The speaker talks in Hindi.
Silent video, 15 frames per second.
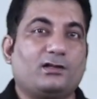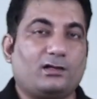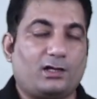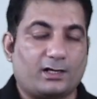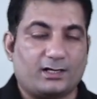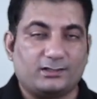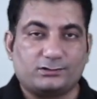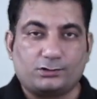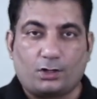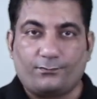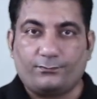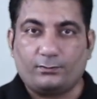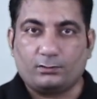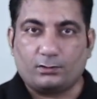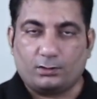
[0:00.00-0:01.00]
अगस्त ऑफ
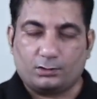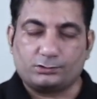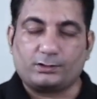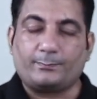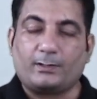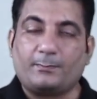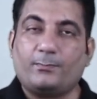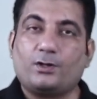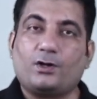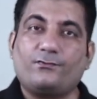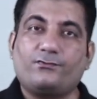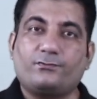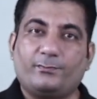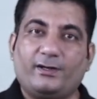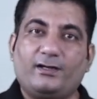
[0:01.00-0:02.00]
सितंबर
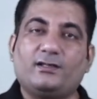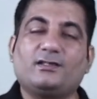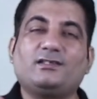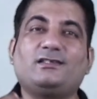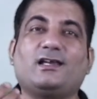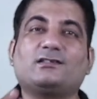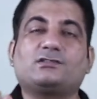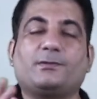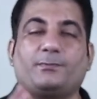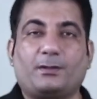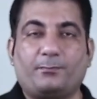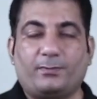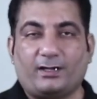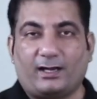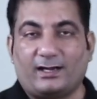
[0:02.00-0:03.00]
ऑफ मिड या
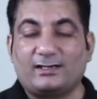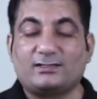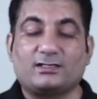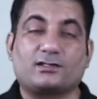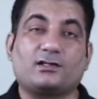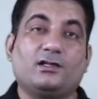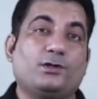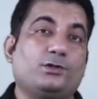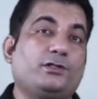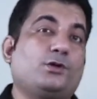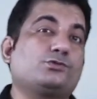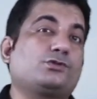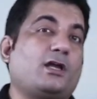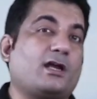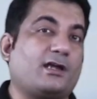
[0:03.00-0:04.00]
सितंबर एंड तक या
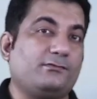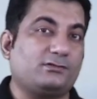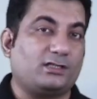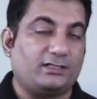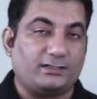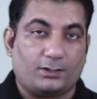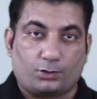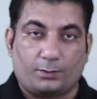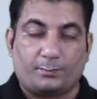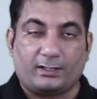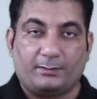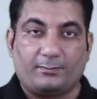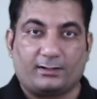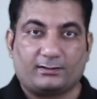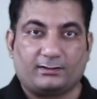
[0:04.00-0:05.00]
उससे आगे भी चली जाए कोई बड़ी
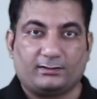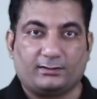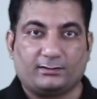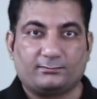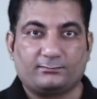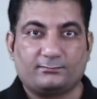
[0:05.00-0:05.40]
बात नहीं है